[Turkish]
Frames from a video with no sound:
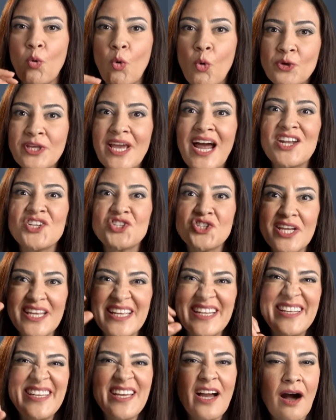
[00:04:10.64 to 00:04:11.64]
o
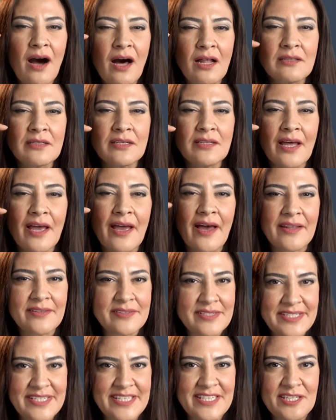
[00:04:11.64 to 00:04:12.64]
gerçekliği
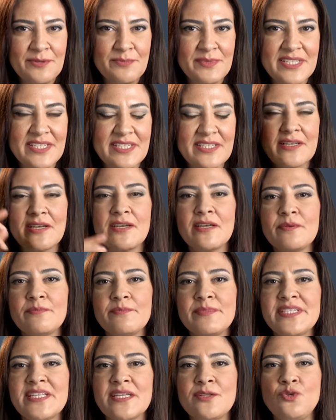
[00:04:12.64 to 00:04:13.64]
algılayan zihnimiz
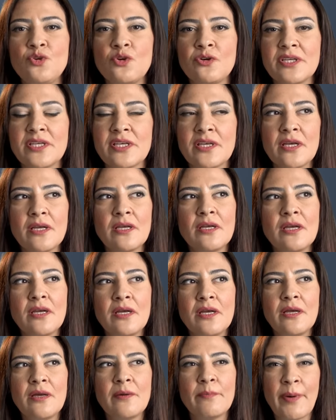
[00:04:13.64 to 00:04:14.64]
bize diyor ki
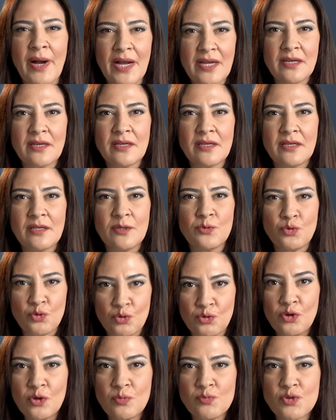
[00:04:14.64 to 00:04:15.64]
bak
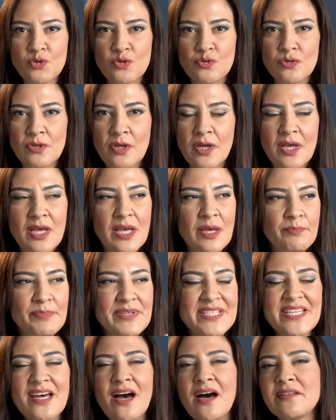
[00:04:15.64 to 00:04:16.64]
görüyor musun?
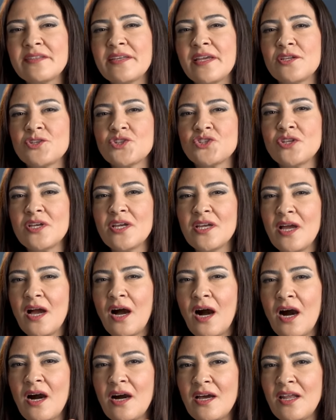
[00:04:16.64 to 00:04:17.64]
Bir saat geçti
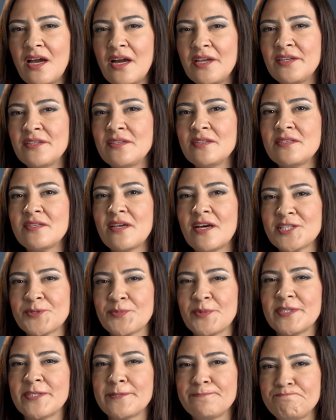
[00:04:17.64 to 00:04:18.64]
hala yanıt
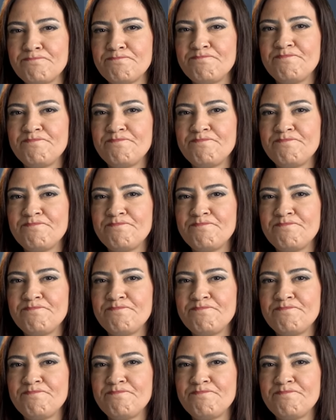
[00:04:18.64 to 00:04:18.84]
yazmadı.